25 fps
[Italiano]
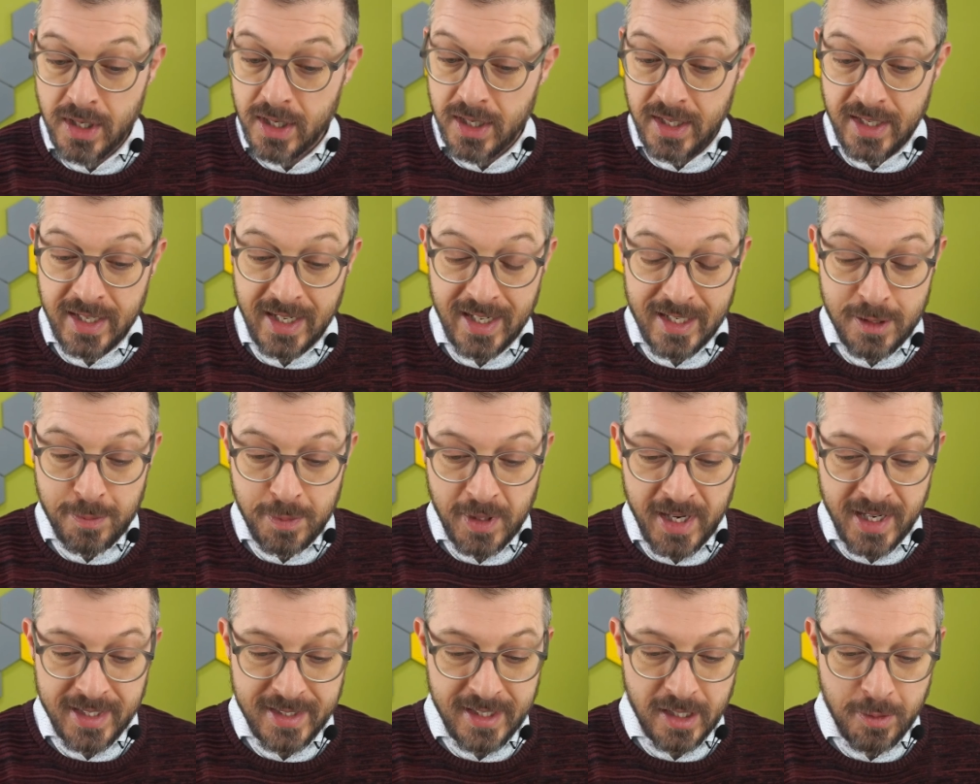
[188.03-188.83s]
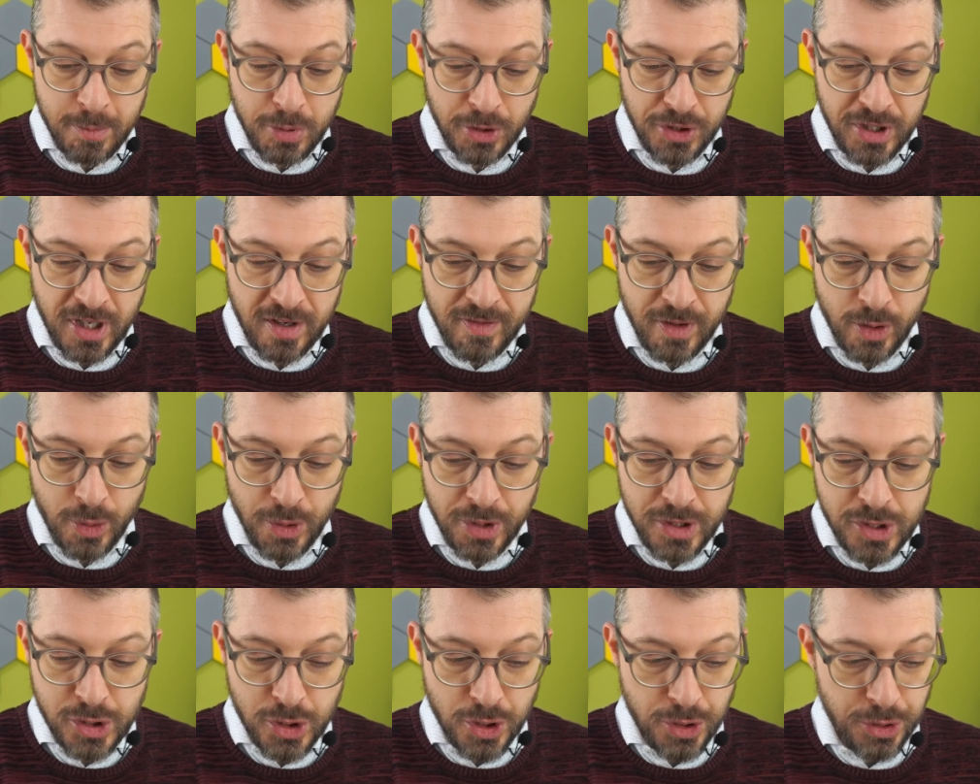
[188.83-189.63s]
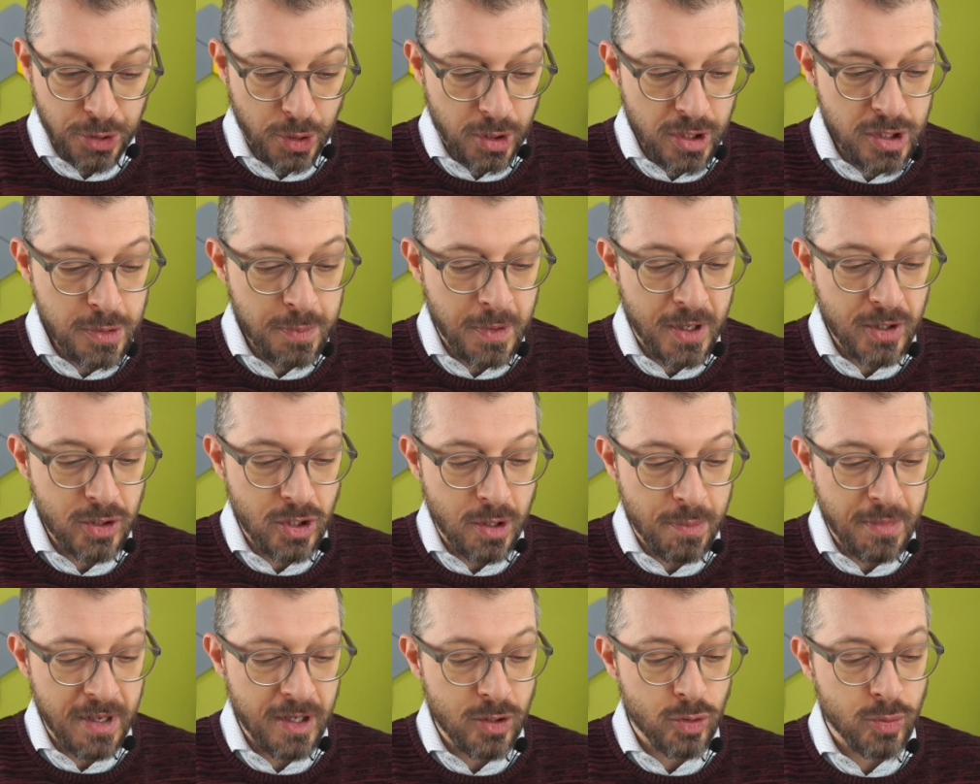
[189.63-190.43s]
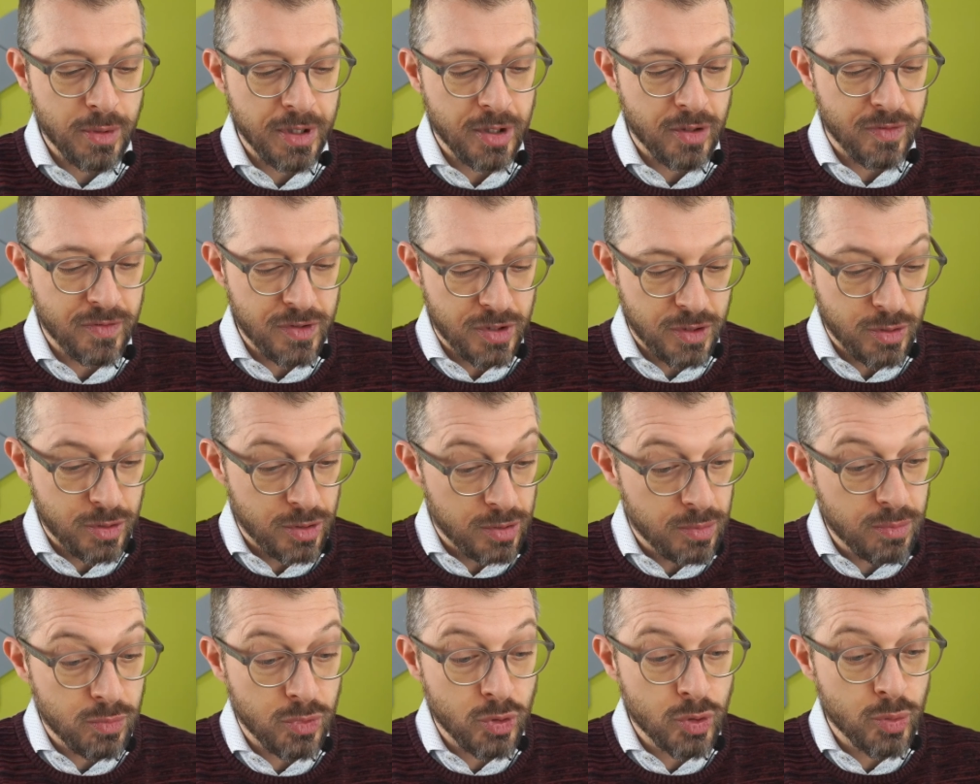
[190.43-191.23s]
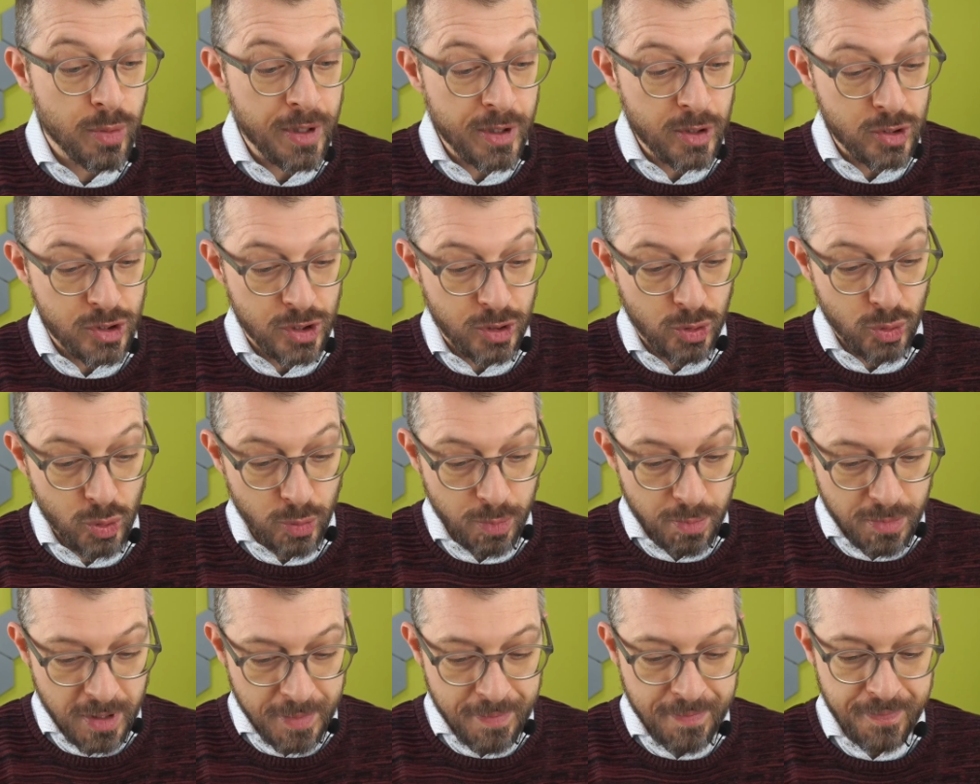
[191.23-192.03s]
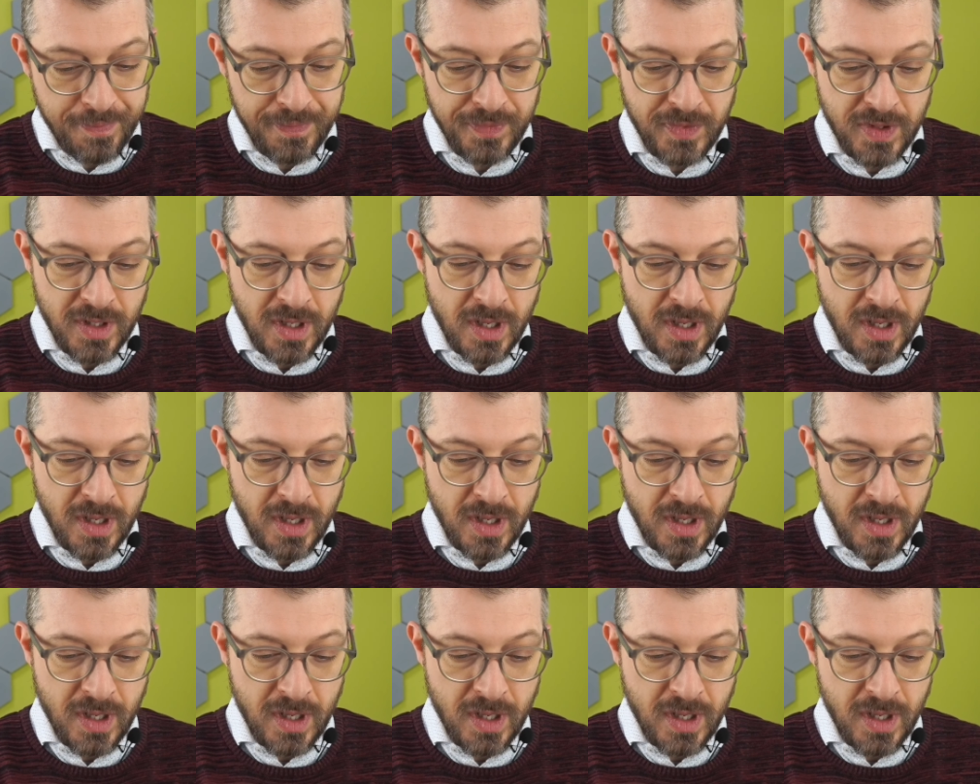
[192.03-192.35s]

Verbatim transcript: nella speranza di poter avere un riscontro rispetto ai miei numerosi, numerosi dubbi.